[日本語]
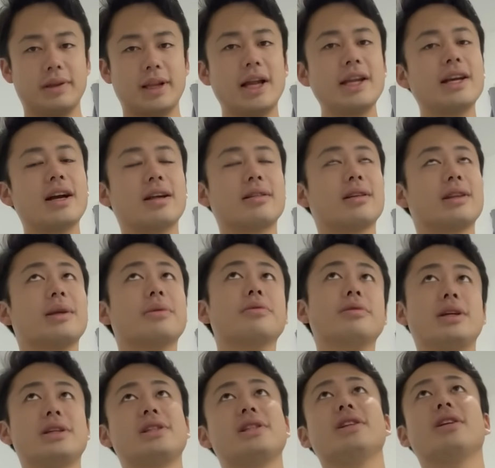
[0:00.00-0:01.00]
何が当たっても
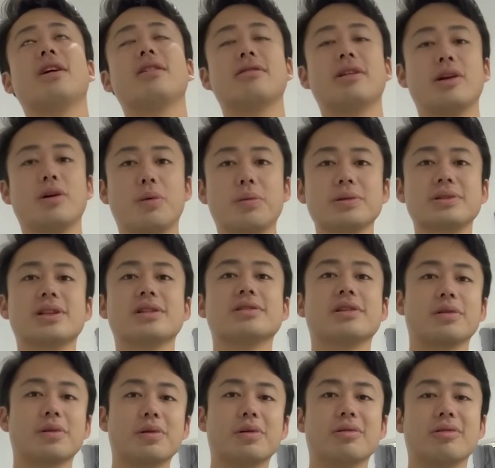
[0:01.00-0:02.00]
嬉しいなーぐらいに思ってた
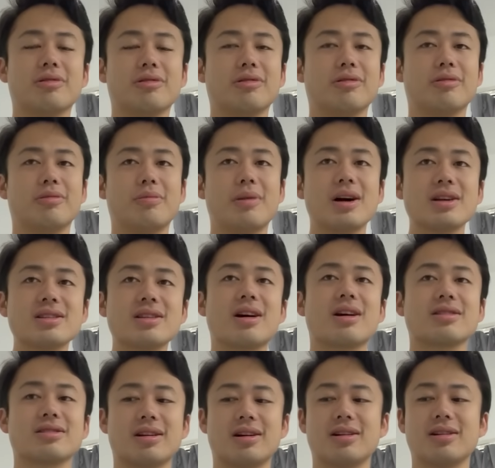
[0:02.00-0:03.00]
んですけど、まさ
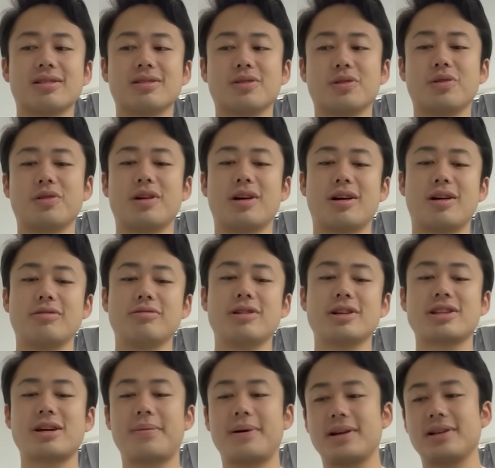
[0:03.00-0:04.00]
かさ、そのなんか
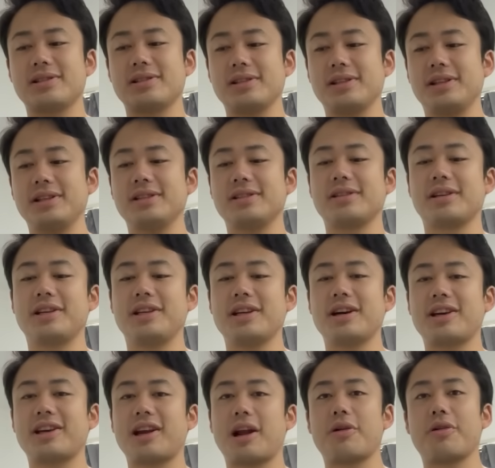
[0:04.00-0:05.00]
噂話で聞いてた
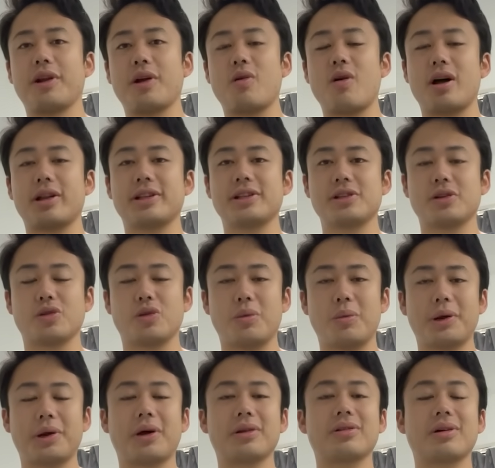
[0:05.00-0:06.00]
キラキラの猫当てちゃうと
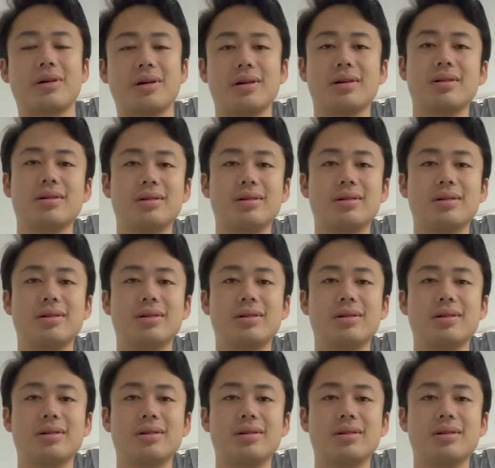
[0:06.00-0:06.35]
思わなかったから。